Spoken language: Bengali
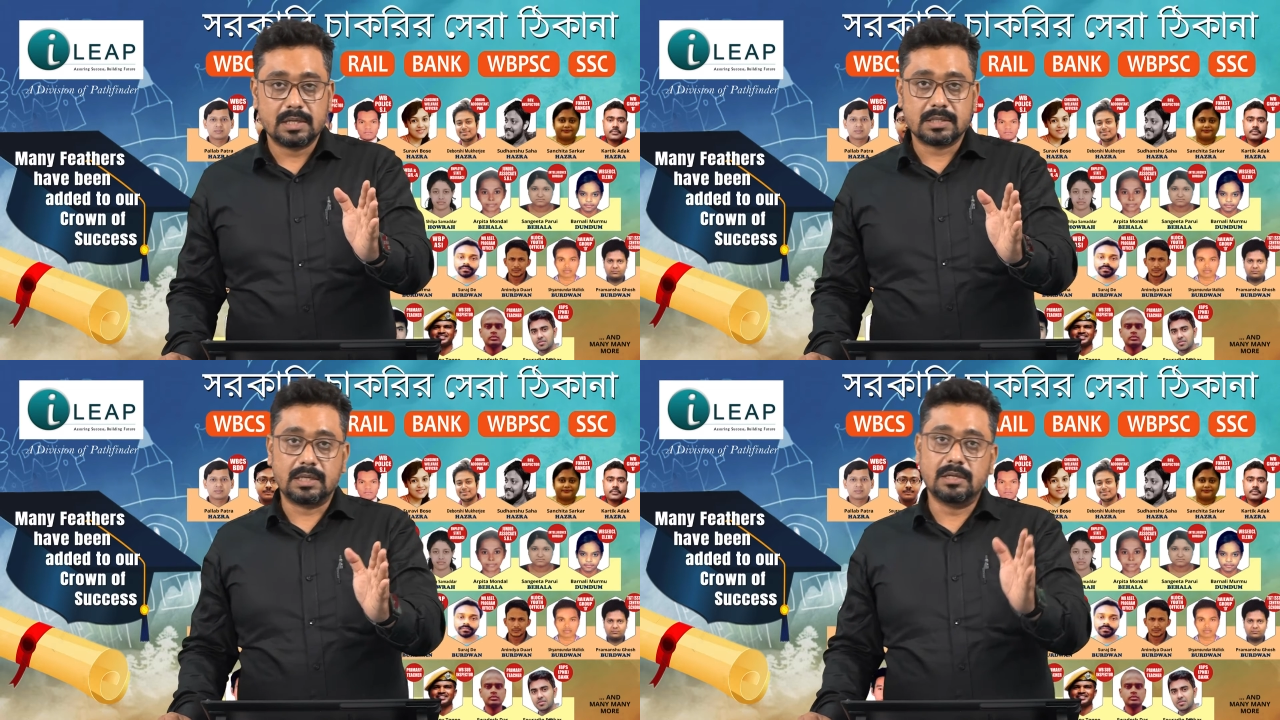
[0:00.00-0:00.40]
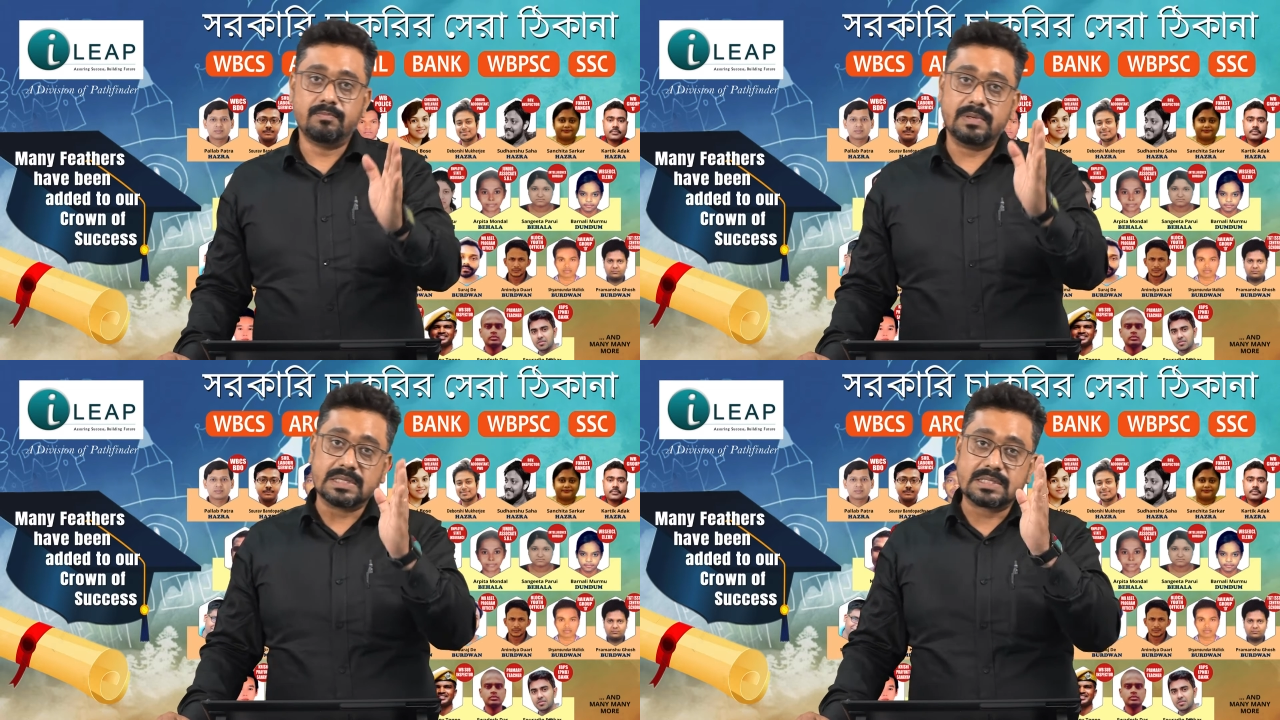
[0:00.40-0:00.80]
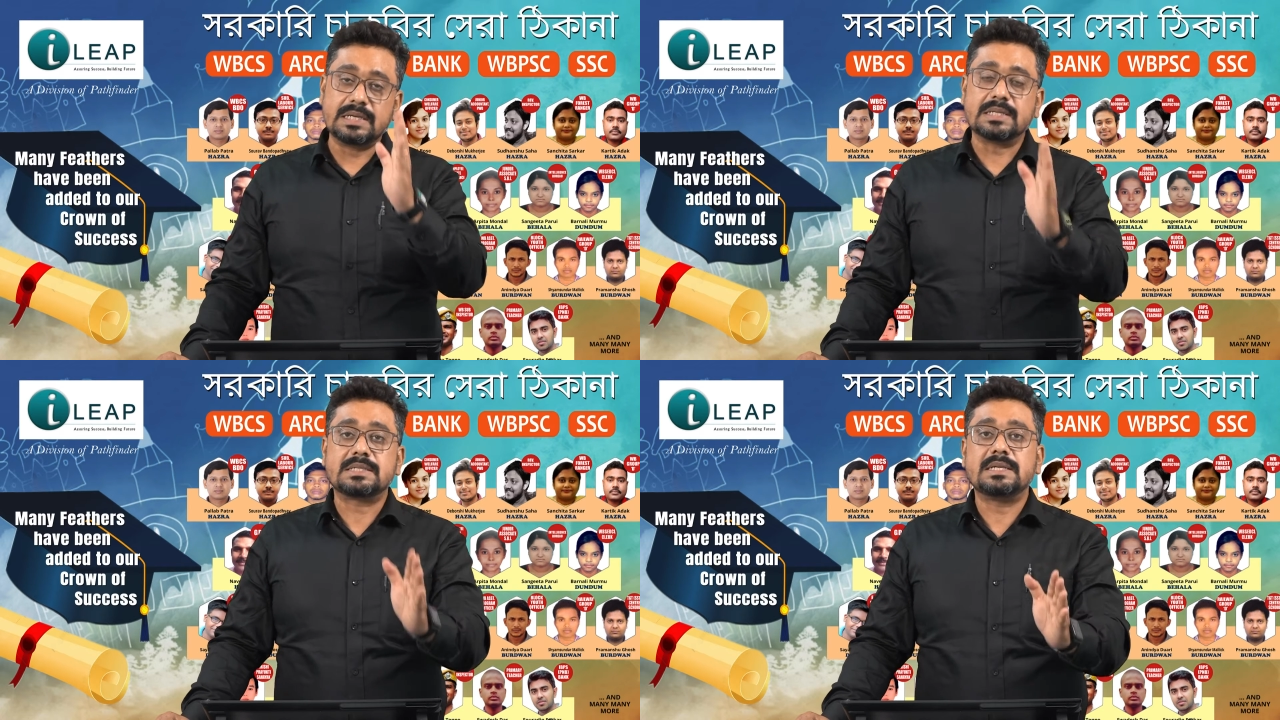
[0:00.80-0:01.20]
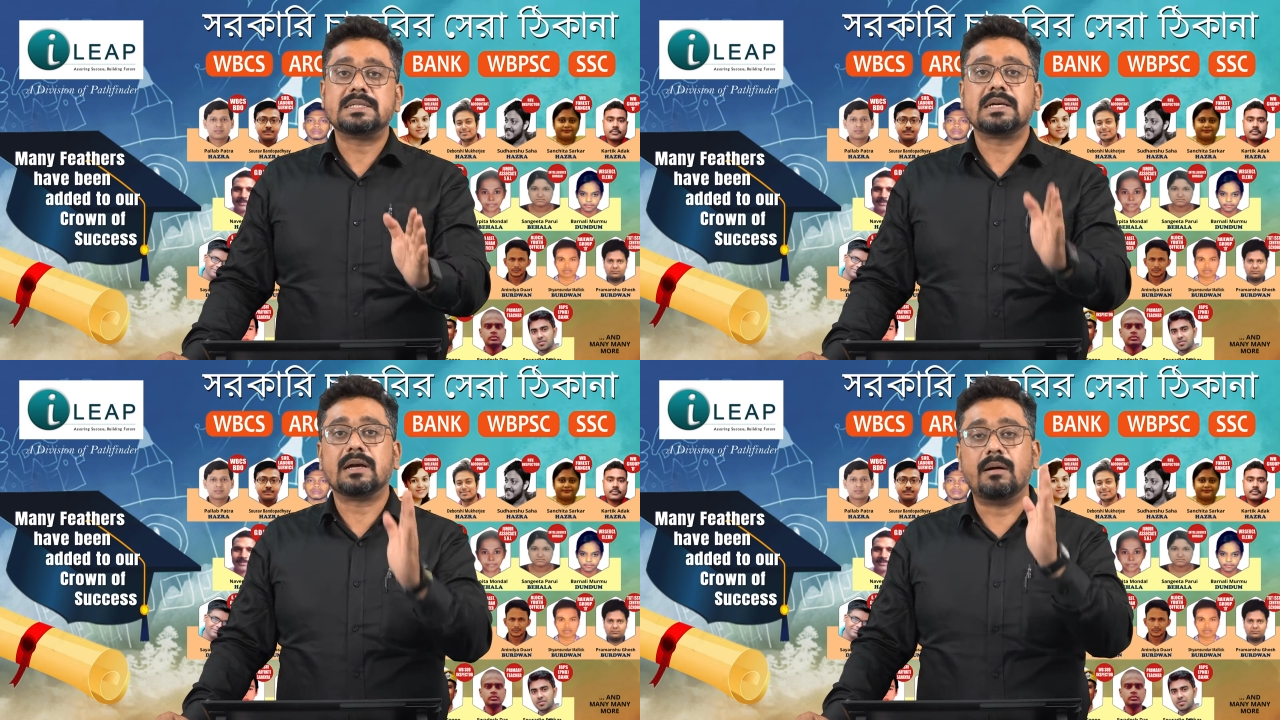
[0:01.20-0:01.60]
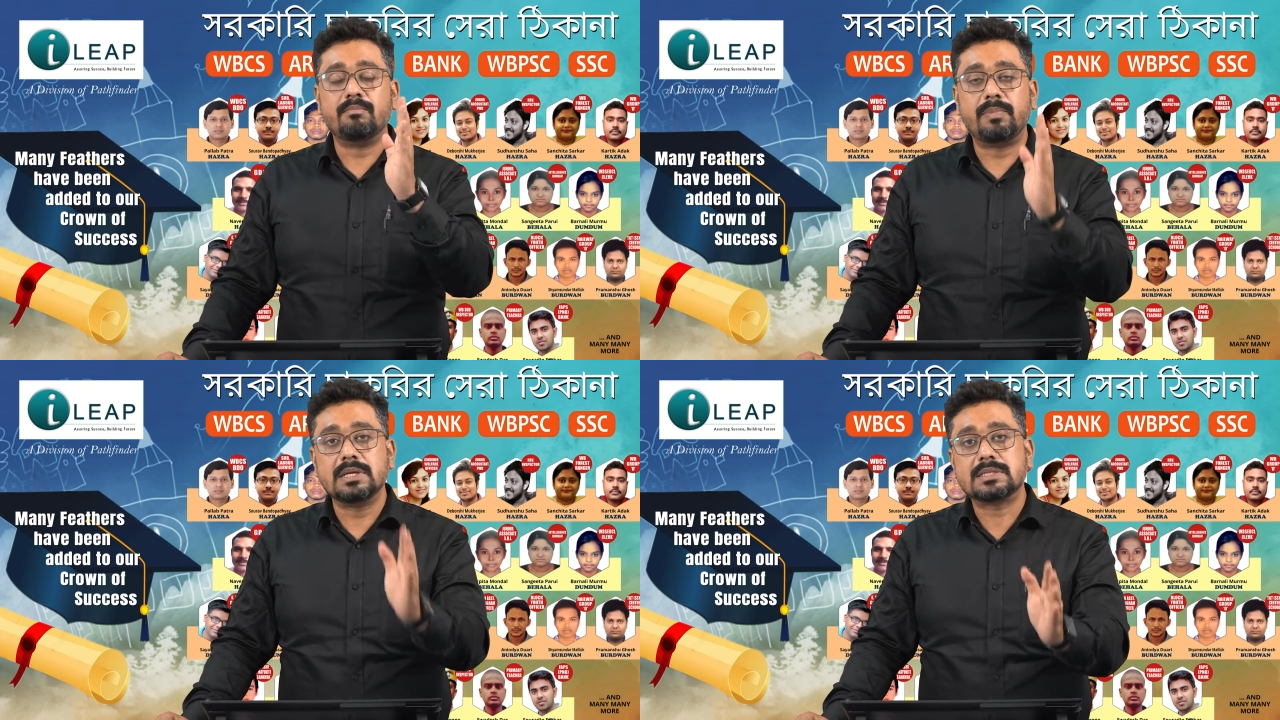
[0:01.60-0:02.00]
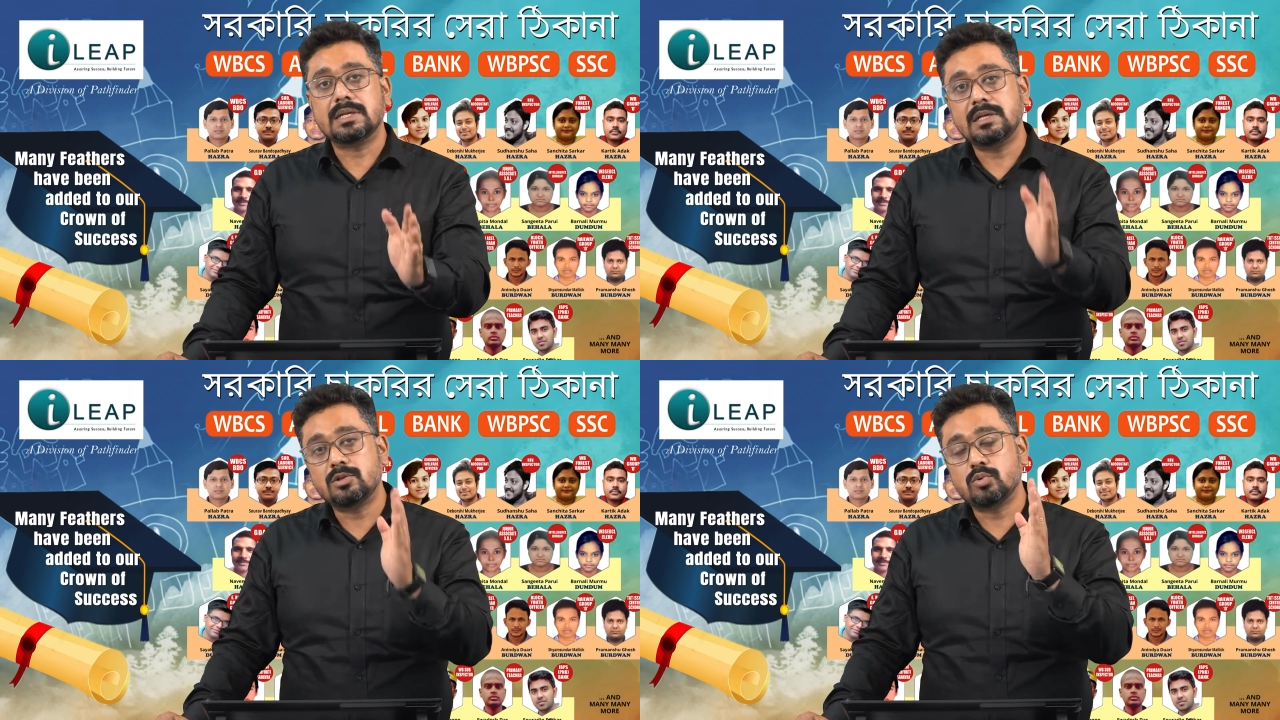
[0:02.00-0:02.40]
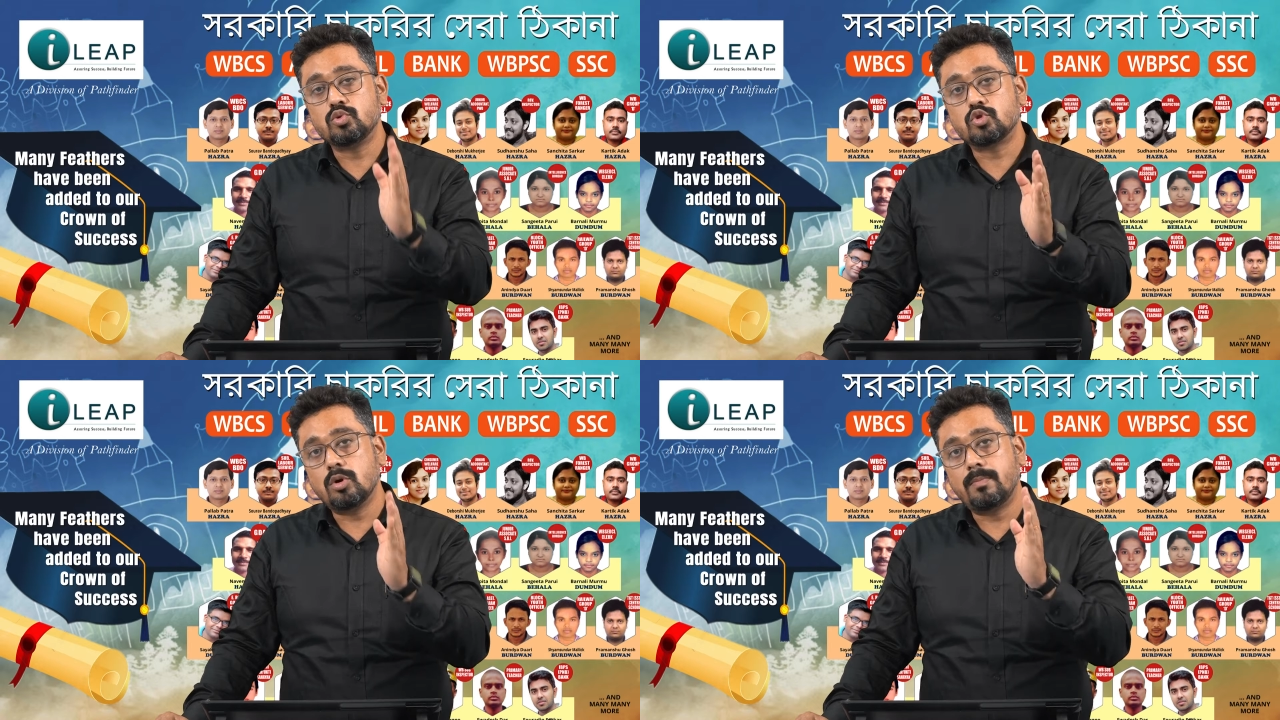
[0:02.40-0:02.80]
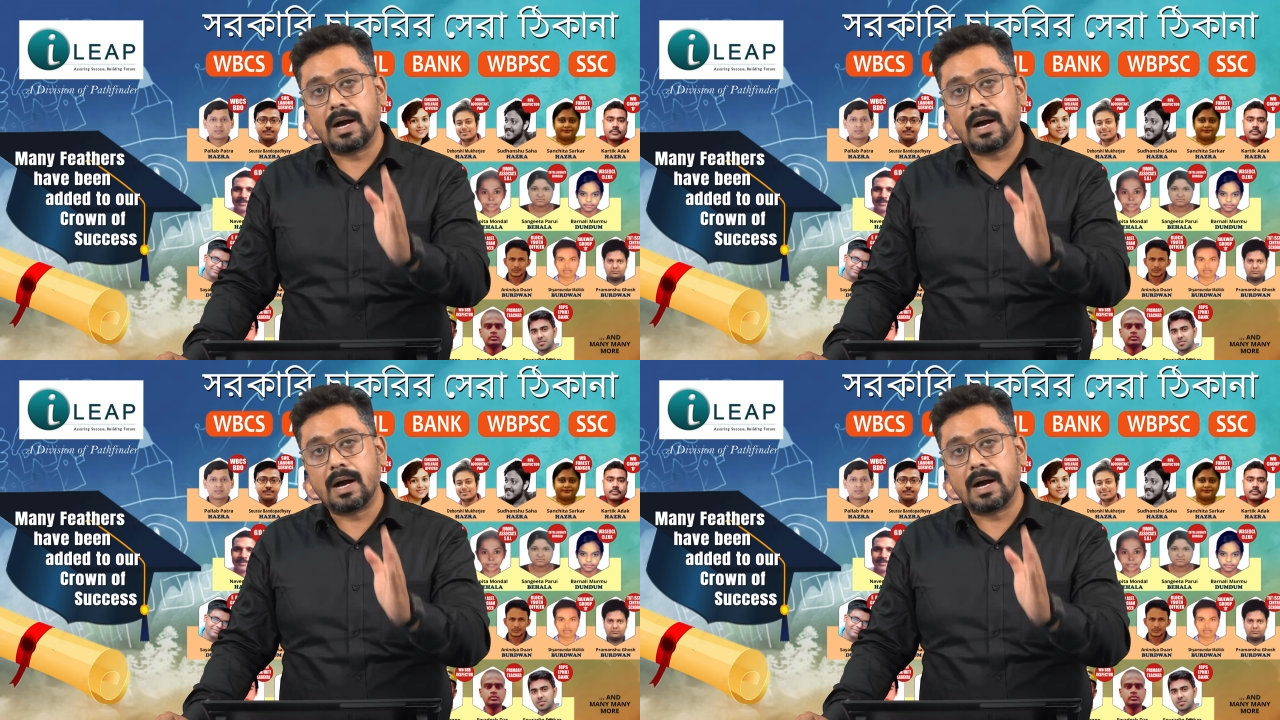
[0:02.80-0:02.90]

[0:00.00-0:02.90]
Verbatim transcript: তাহলে কিন্তু বিসিএসএ e যে কম্পালসারি দুশো